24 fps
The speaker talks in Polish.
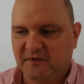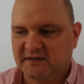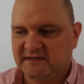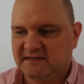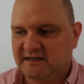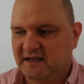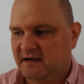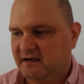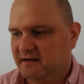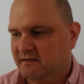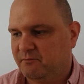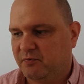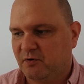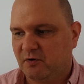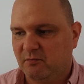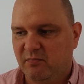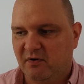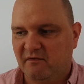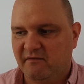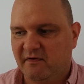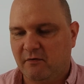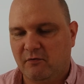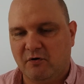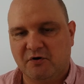za,
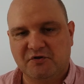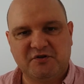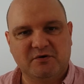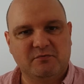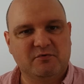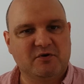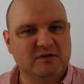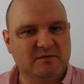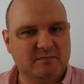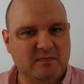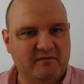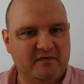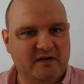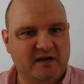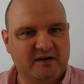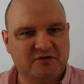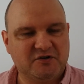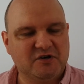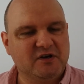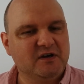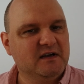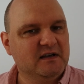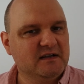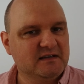próbował o tym
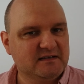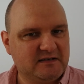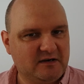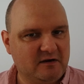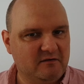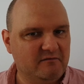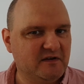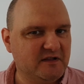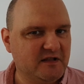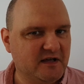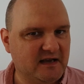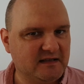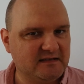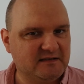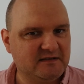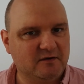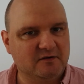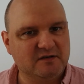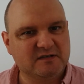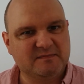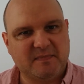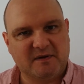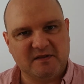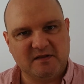rozmawiać z
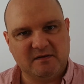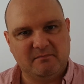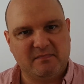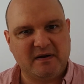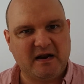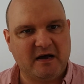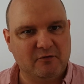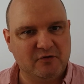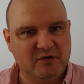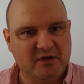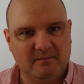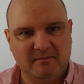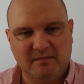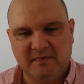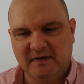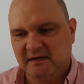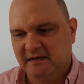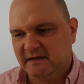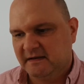Konfederacją, z panem Brownem,